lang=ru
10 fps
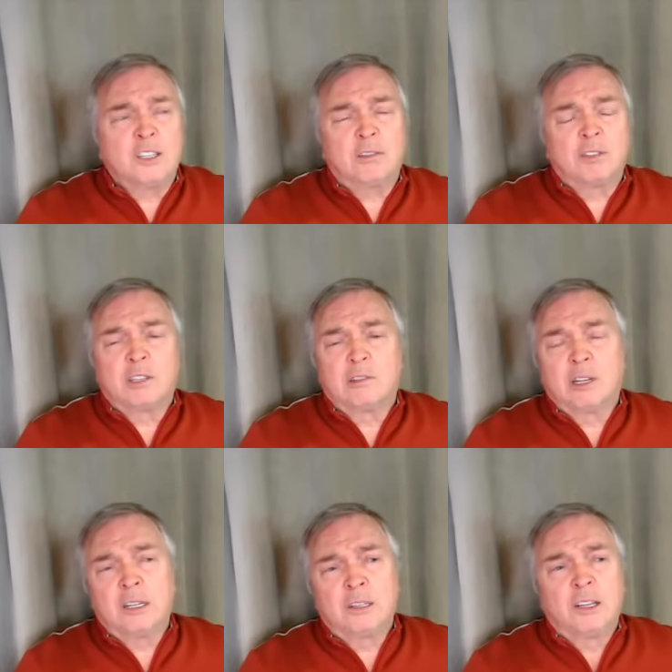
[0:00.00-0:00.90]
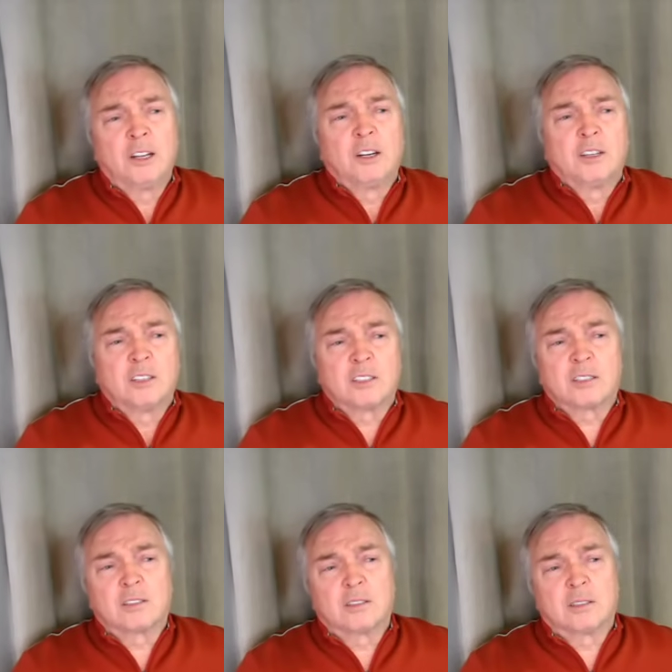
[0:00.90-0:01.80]
недавно говорил
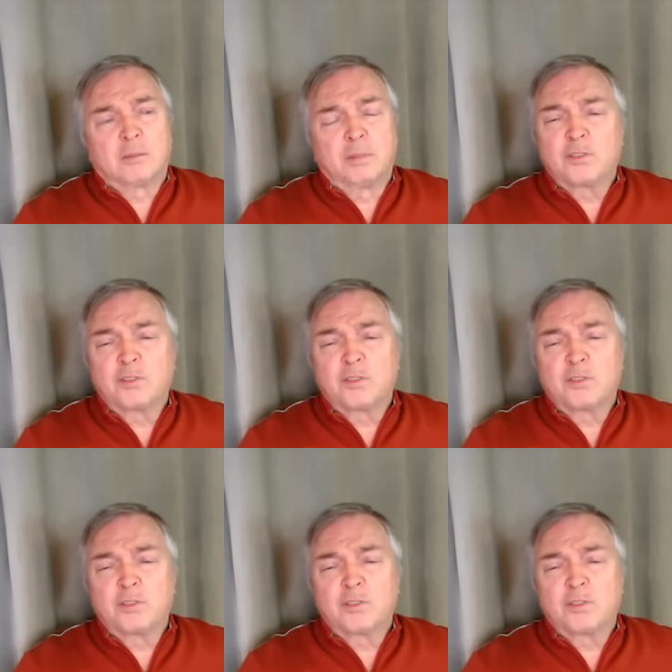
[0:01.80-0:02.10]
с э,